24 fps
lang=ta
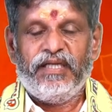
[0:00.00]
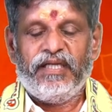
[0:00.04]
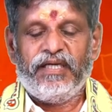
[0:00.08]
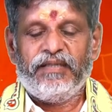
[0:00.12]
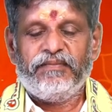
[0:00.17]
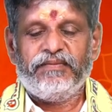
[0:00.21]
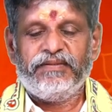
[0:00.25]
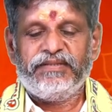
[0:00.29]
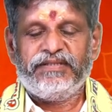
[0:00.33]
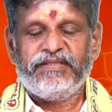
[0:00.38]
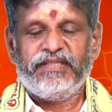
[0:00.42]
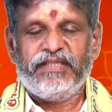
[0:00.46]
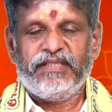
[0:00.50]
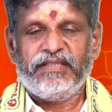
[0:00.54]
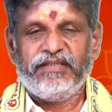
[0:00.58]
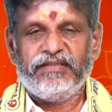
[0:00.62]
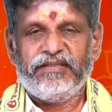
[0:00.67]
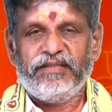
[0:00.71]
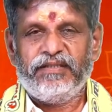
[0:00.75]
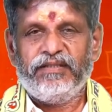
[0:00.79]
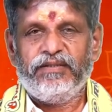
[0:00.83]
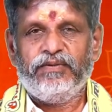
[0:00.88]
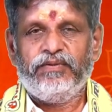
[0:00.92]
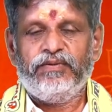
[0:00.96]

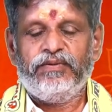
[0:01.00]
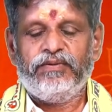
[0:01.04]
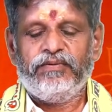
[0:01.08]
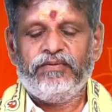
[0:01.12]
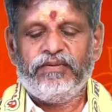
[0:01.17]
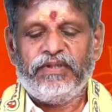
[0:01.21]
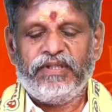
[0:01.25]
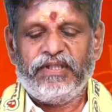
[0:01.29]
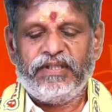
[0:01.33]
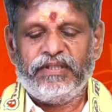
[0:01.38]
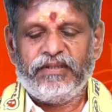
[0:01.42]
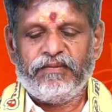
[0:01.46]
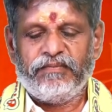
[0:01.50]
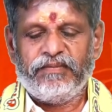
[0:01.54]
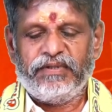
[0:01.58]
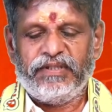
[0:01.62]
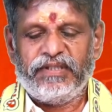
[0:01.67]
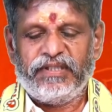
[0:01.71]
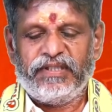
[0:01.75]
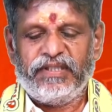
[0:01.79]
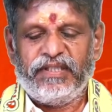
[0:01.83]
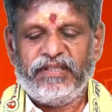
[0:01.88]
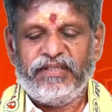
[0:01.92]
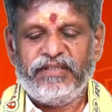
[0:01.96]
லாபஸ்தானத்தில் குரு வக்கரமாக
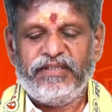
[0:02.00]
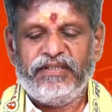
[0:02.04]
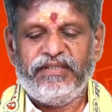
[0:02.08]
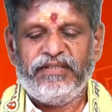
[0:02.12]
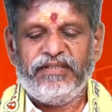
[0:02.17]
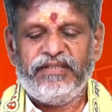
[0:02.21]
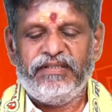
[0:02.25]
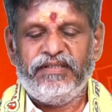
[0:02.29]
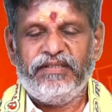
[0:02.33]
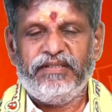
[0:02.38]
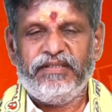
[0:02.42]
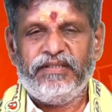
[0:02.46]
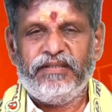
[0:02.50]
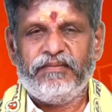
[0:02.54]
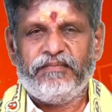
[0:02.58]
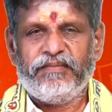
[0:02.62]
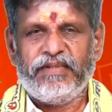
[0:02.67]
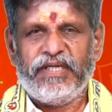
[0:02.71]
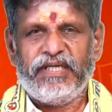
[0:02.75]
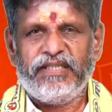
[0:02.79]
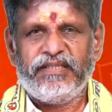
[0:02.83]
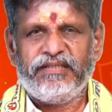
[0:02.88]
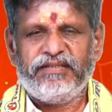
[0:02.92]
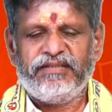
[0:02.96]
இருக்கார் இது இந்த
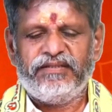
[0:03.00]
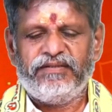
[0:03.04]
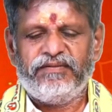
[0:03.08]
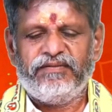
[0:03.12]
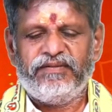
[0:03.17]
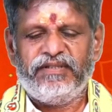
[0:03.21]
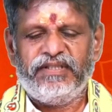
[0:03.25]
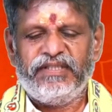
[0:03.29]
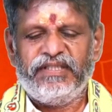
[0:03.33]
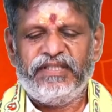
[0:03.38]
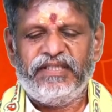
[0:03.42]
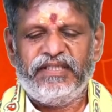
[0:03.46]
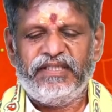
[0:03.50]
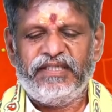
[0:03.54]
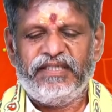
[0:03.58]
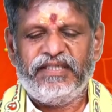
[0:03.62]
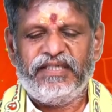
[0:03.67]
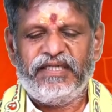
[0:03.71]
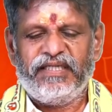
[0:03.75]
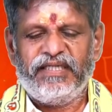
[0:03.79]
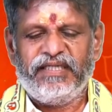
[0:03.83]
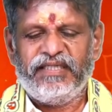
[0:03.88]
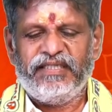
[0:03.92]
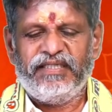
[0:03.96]
மாதத்தினுடைய
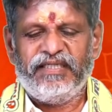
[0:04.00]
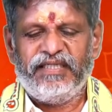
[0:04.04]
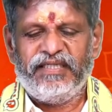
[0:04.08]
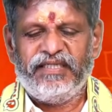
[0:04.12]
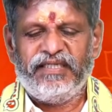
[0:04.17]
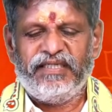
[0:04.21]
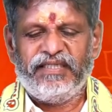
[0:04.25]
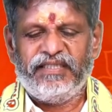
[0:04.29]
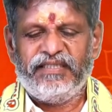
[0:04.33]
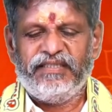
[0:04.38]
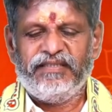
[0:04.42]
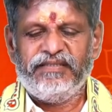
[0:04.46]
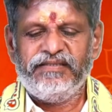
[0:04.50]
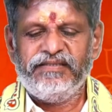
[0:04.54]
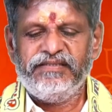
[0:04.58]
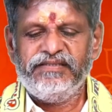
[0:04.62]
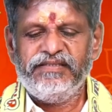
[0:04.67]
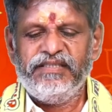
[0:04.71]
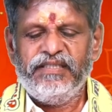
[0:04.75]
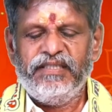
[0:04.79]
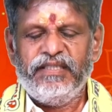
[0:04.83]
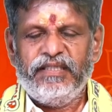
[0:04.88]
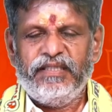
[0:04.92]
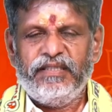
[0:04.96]
கிரக நிலைகள்
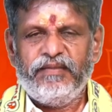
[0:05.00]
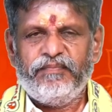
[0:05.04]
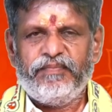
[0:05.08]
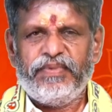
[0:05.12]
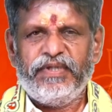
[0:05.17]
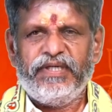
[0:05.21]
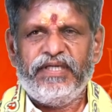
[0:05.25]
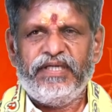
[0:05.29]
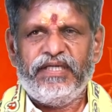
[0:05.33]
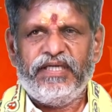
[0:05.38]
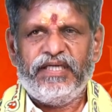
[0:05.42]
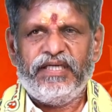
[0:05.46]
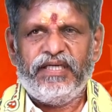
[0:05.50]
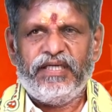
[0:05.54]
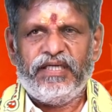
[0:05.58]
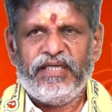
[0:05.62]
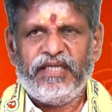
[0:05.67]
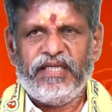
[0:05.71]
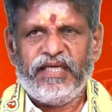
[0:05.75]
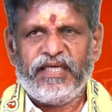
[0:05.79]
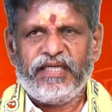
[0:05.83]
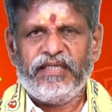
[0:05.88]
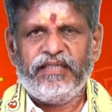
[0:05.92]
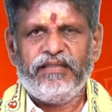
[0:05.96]
இப்போ
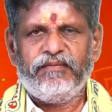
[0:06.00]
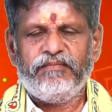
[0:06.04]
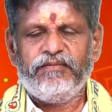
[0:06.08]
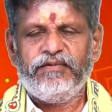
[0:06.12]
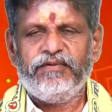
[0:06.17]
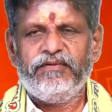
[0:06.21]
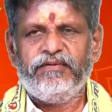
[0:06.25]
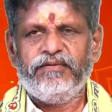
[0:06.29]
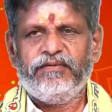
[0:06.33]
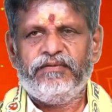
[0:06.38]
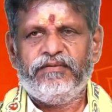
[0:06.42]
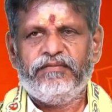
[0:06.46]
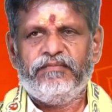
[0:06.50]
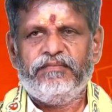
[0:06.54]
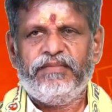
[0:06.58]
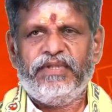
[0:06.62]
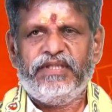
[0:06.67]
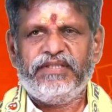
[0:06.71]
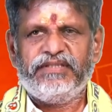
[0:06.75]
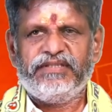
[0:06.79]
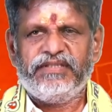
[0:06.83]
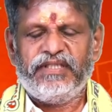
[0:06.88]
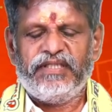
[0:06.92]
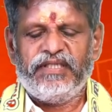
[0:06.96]
லக்கணமும்
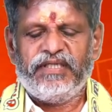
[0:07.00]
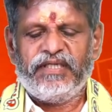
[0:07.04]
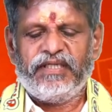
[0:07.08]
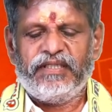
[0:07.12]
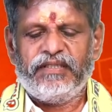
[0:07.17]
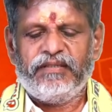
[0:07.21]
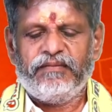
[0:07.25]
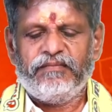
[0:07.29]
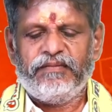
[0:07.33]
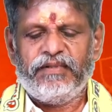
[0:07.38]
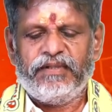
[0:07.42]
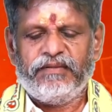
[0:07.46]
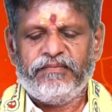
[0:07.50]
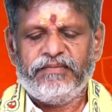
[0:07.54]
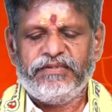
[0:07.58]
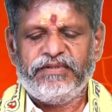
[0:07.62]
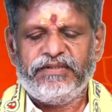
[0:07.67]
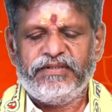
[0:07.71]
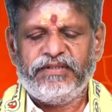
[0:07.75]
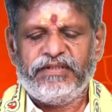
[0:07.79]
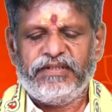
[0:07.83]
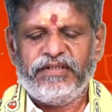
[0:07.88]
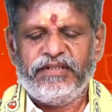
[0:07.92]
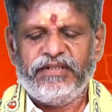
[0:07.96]
மேச லக்கணமும்
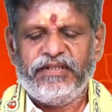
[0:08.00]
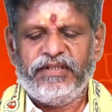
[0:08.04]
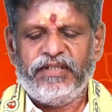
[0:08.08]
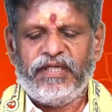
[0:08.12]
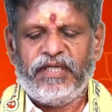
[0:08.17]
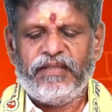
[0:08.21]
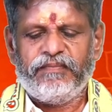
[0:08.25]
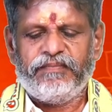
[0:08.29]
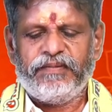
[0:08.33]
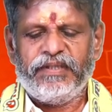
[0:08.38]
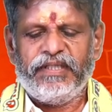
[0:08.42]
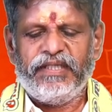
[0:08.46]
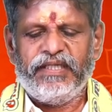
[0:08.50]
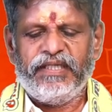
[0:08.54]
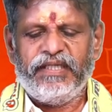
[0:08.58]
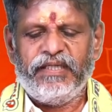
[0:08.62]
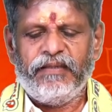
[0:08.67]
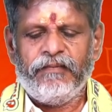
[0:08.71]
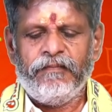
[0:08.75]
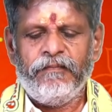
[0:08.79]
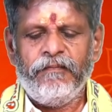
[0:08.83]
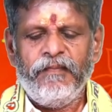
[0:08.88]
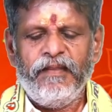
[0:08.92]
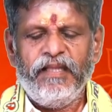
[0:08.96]
அமைஞ்சிருக்கு அப்போ
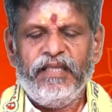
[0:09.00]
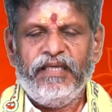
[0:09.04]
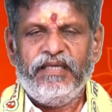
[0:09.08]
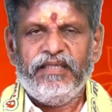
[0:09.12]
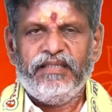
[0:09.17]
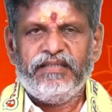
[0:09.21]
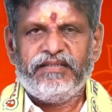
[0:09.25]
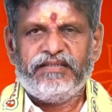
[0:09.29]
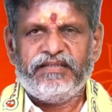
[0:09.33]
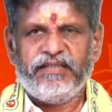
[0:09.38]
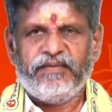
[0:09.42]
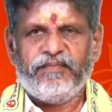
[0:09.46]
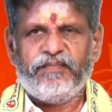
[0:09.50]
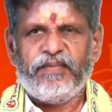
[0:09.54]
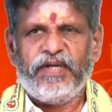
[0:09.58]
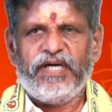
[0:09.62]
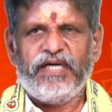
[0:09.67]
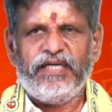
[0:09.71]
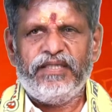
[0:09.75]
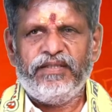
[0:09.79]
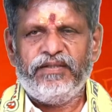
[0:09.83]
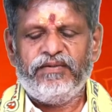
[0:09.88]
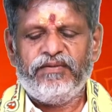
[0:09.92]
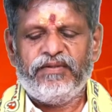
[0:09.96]

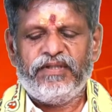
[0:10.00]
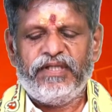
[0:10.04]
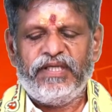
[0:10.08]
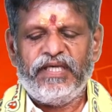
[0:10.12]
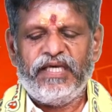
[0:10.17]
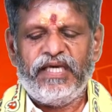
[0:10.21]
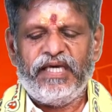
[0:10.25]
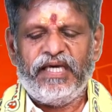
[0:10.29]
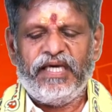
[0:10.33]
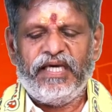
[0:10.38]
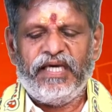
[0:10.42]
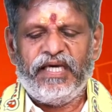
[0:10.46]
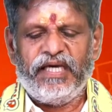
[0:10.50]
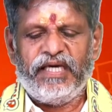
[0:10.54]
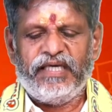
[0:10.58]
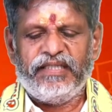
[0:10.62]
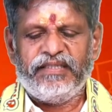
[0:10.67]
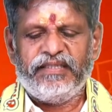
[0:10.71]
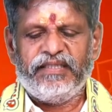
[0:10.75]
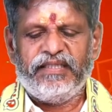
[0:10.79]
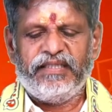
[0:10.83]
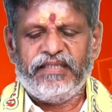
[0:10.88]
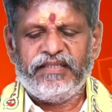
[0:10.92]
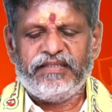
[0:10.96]
செவ்வாயினுடைய
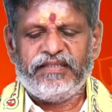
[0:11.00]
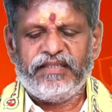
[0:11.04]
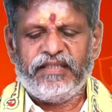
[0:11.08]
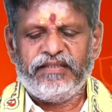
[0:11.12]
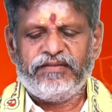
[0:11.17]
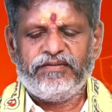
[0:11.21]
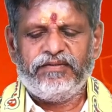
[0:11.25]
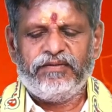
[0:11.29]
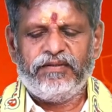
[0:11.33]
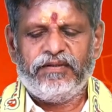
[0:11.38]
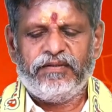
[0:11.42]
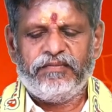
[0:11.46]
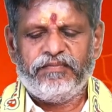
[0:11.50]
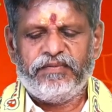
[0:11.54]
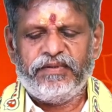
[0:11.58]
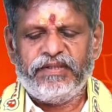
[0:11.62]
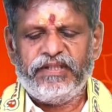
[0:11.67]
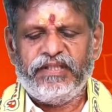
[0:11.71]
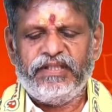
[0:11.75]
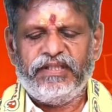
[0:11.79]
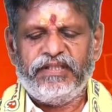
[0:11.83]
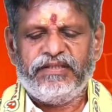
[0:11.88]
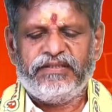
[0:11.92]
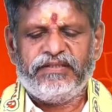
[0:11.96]
அந்த
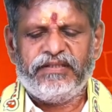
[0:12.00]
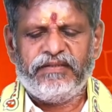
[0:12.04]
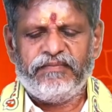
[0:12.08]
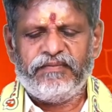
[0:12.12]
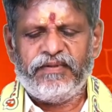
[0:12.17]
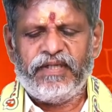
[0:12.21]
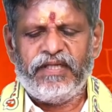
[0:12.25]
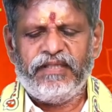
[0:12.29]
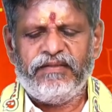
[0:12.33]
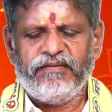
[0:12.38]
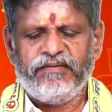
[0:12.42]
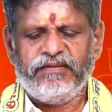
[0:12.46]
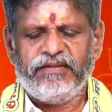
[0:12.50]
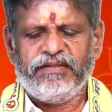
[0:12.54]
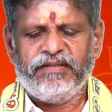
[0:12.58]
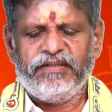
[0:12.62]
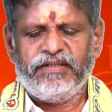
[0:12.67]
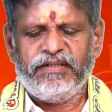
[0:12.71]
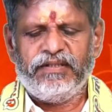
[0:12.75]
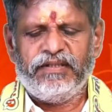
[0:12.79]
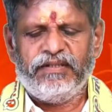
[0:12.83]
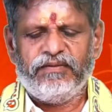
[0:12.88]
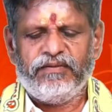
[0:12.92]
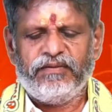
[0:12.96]
தத்துவப்படி செவ்வாய்
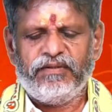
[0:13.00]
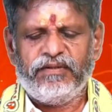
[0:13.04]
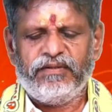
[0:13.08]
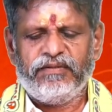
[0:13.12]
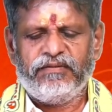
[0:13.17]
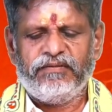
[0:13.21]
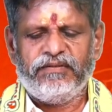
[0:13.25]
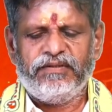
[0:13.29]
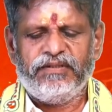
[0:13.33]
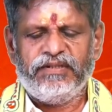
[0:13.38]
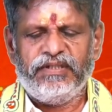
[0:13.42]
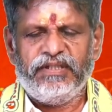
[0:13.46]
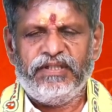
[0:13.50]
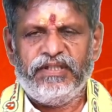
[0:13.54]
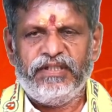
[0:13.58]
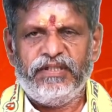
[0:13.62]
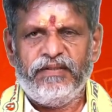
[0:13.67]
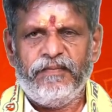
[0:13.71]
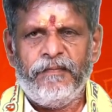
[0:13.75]
வந்து உங்களுக்கு வந்து